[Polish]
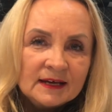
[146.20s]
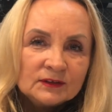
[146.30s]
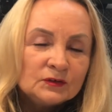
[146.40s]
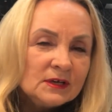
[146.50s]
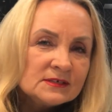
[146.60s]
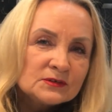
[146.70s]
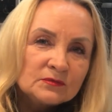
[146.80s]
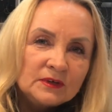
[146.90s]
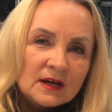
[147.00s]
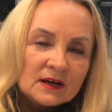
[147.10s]
to nie jest to
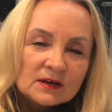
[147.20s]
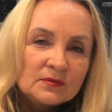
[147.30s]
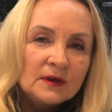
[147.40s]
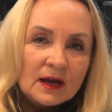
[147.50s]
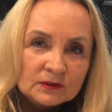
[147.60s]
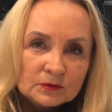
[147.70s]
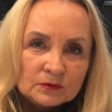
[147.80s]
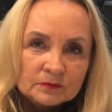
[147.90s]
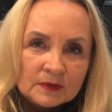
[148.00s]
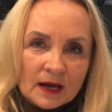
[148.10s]
wina kwiatu,
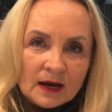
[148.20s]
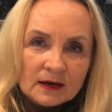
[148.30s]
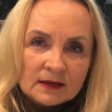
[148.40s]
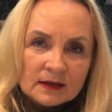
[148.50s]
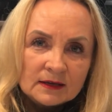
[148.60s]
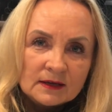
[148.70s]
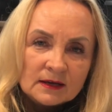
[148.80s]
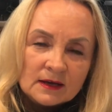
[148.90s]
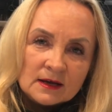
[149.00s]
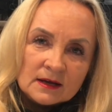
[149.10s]
ale
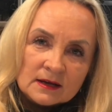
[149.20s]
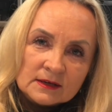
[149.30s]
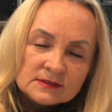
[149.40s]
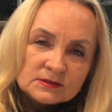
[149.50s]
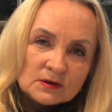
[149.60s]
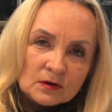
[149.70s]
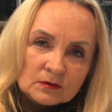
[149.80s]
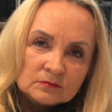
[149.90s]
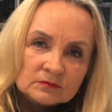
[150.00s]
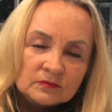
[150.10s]
jest
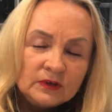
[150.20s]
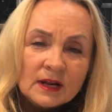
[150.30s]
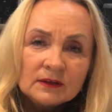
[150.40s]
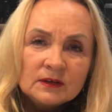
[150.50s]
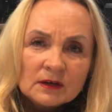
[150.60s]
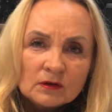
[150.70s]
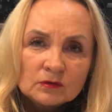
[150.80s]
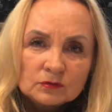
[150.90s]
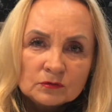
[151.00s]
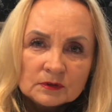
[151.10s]
to wina tego,
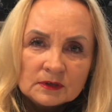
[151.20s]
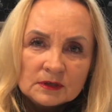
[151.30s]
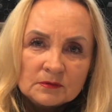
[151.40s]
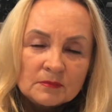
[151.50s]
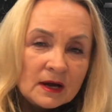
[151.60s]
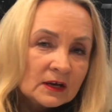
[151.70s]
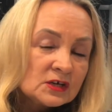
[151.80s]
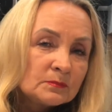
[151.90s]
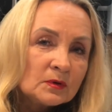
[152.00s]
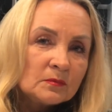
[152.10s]
który ma
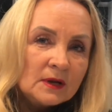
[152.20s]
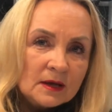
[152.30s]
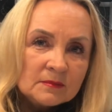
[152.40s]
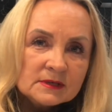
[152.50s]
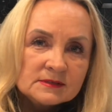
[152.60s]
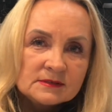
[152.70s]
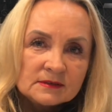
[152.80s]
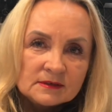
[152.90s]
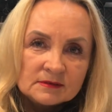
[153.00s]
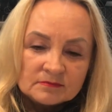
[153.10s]
jakieś problemy z
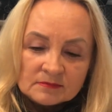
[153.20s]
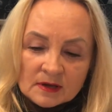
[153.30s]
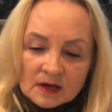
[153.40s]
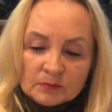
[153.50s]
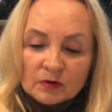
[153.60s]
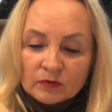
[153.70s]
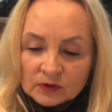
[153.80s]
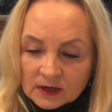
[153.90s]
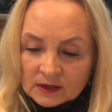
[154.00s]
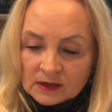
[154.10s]
e,
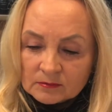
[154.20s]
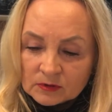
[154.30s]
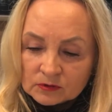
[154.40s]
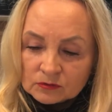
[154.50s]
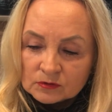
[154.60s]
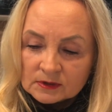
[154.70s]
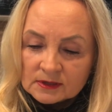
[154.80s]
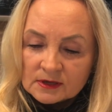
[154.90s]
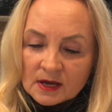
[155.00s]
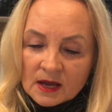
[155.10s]
powonieniem,
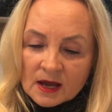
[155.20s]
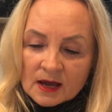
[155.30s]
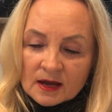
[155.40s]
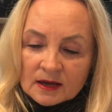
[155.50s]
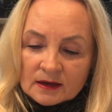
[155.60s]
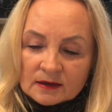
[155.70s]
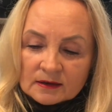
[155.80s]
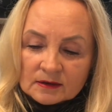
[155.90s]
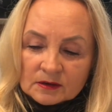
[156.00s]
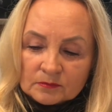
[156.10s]
który
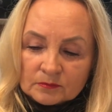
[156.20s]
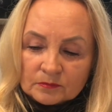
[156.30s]
e,